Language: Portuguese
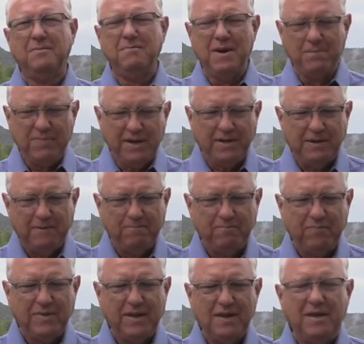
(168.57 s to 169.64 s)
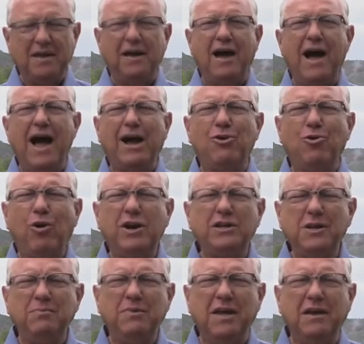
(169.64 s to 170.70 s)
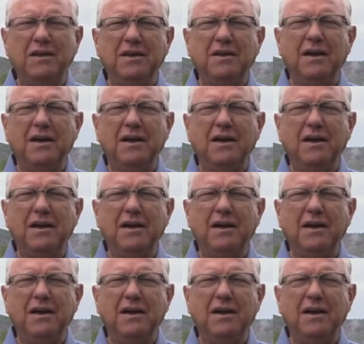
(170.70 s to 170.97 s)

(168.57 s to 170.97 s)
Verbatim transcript: Mamãe, acorde-me